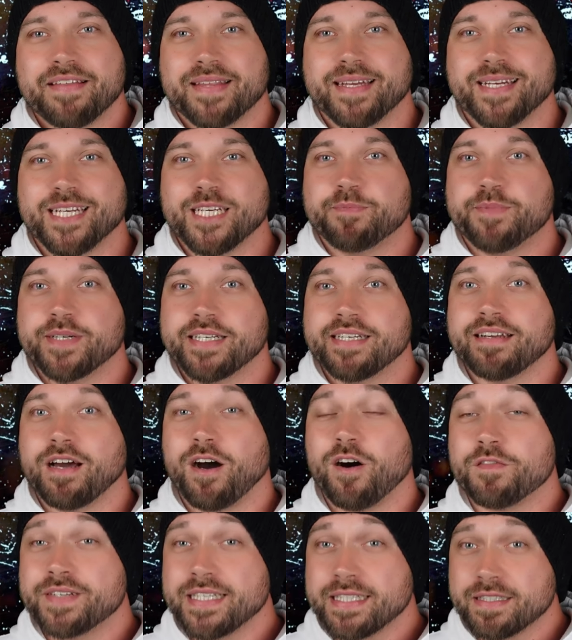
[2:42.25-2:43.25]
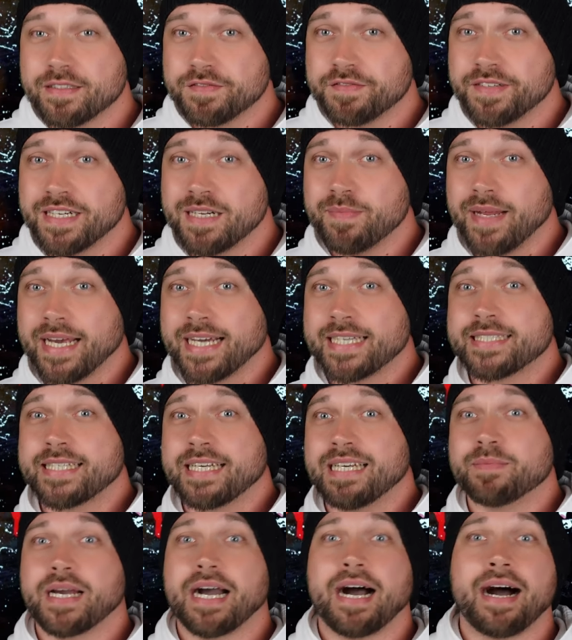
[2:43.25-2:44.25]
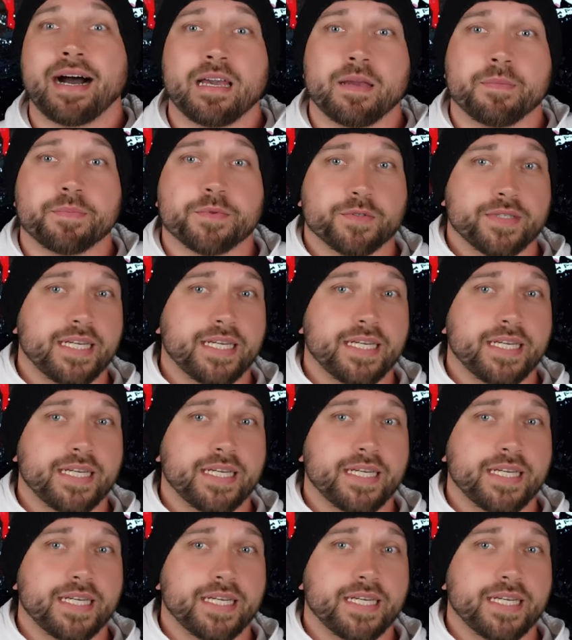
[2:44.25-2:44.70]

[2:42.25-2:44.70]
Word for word: denn ich bin auf diesen Film extrem gehypt.